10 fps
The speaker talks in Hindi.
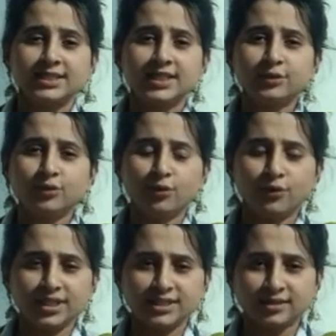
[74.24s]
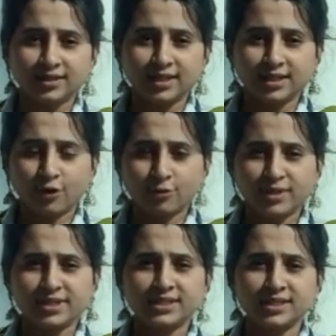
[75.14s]
ये तो हो गई चंद एक
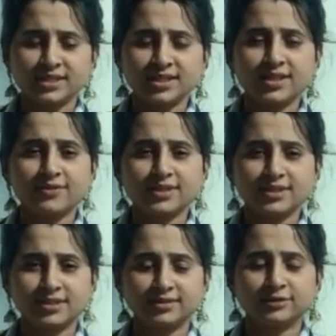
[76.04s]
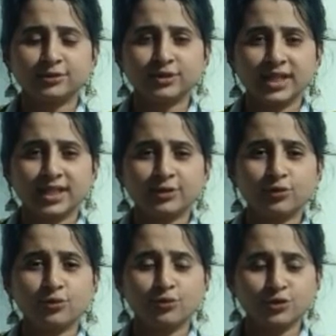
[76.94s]
कॉमन रीज़न जिनकी वजह से सर दर्द होता है
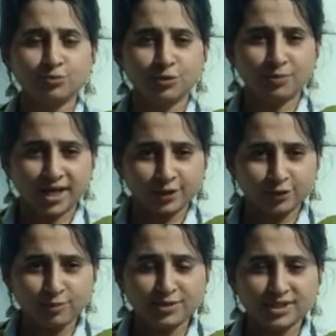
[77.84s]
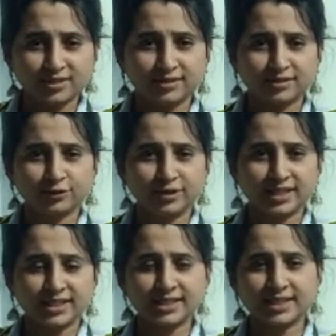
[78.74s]
तो कुछ बीमारियों में भी सर दर्द
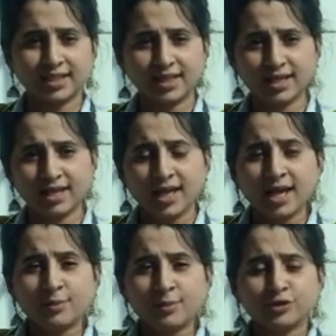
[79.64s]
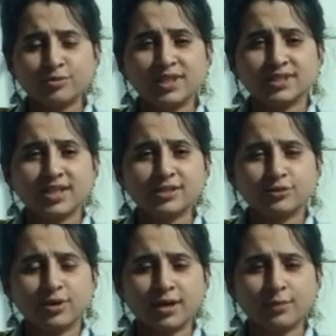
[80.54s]
होता है जैसे कि मौसमी नज़ला
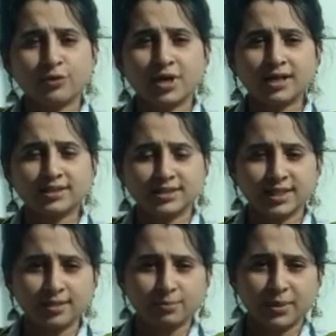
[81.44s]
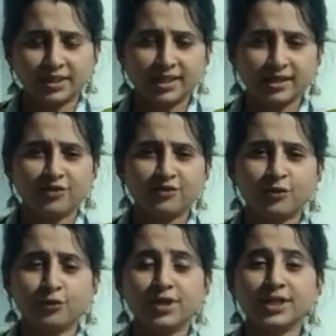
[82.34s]
ज़ुकाम बुखार जैसे बैक्टीरियल
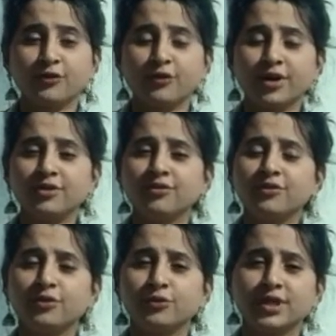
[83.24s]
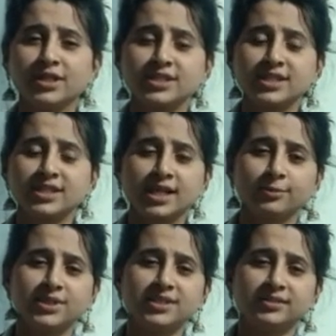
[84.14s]
फ़ीवर हो गया या वायरल फ़ीवर हो गया इसके
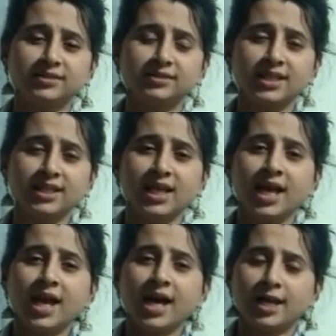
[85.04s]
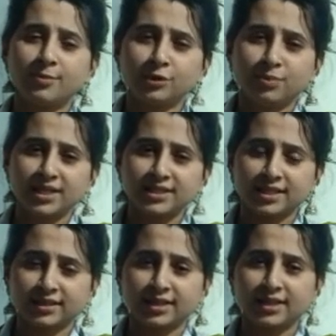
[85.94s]
साथ भी सर दर्द की अलामत पाई
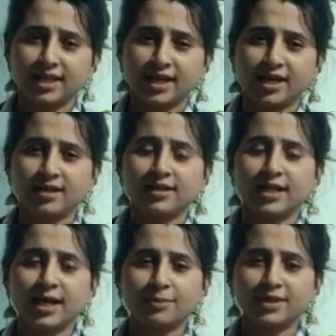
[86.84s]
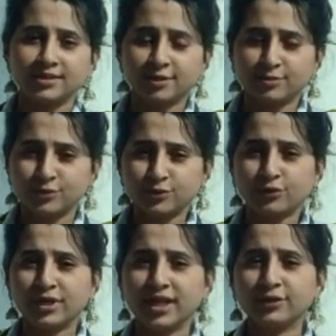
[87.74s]
जाती है अगर आपकी नज़र
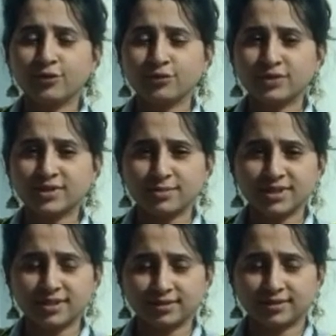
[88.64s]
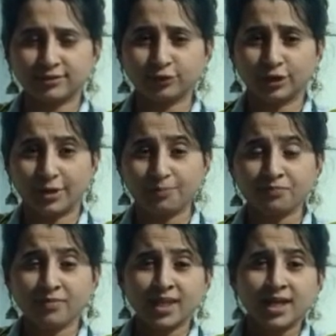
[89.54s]
कमज़ोर है तो उस वजह से भी सर दर्द होता है
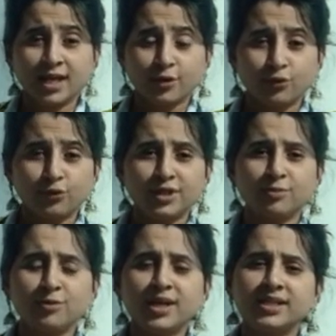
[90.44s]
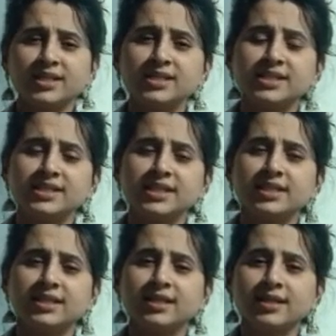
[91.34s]
क्रोनिक बीमारियां जैसे
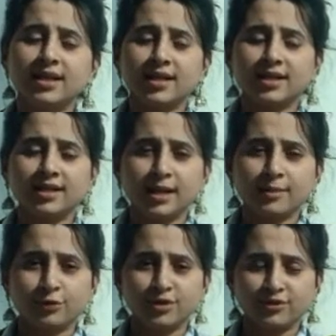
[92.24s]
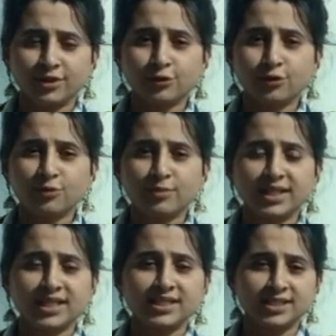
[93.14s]
कि अगर आपको लीवर की कोई
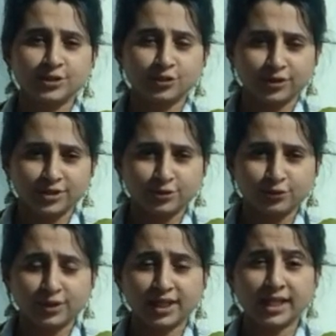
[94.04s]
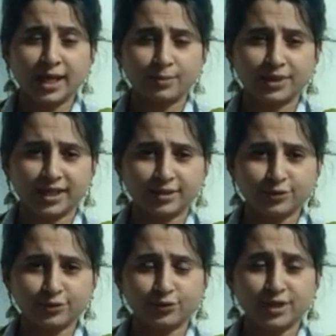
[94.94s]
बीमारी है जैसे जॉन्डस हो गया या
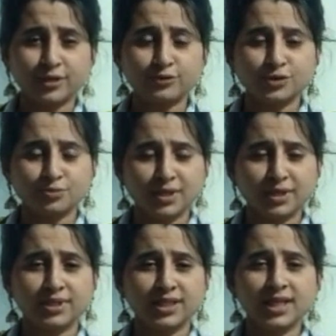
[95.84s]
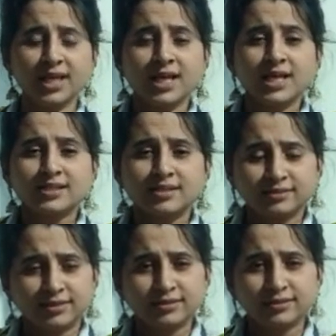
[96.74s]
हेपाटाइटिस हो गया उसमें भी
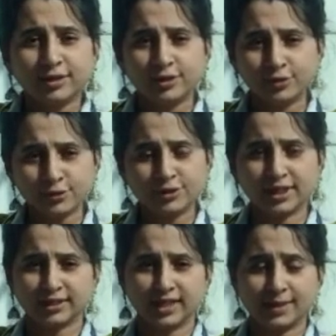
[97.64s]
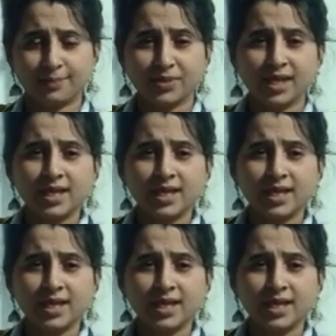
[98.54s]
सर दर्द हो जाता है